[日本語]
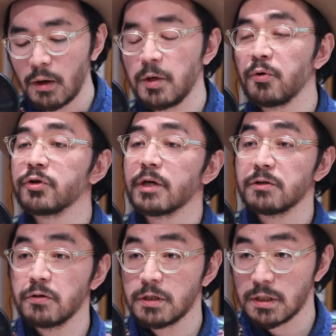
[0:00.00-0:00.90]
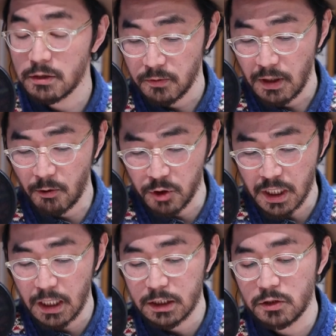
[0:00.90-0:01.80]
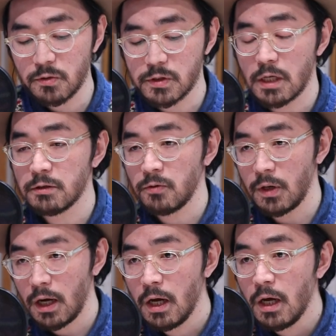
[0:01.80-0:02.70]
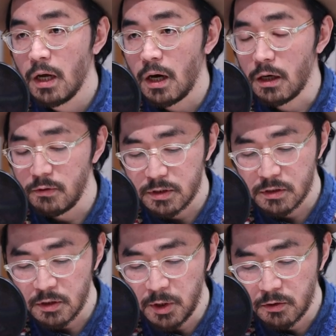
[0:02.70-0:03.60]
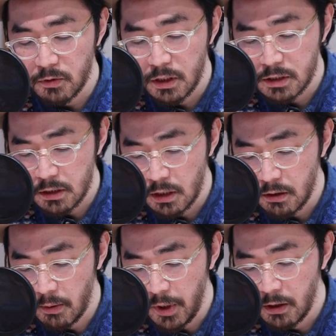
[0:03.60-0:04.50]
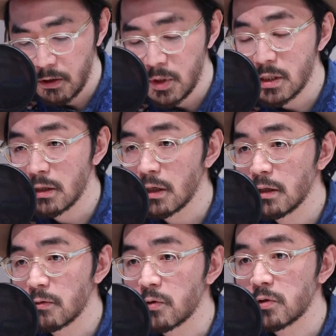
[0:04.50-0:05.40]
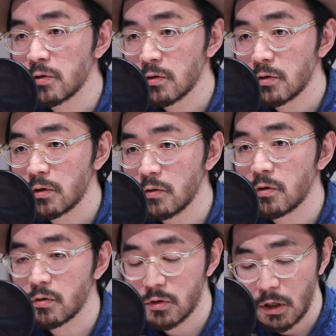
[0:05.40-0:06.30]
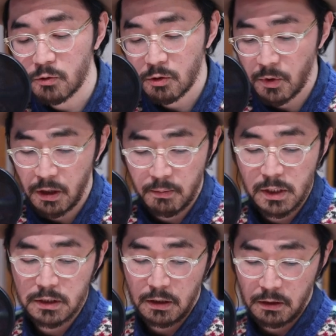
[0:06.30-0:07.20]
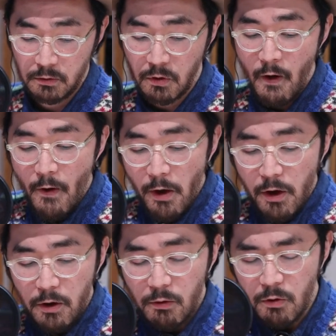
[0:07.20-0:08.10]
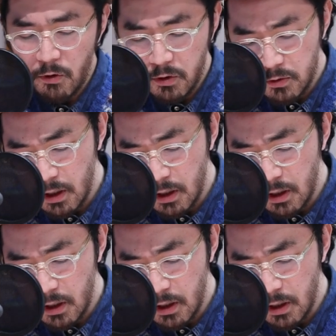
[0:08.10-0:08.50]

上ポンタ秀一さんとか小坂忠さんとかあ、ねはい、あるいは堤恭平さんなんかは番組全体で特集急遽組んだこともありましたけど、うん、こういう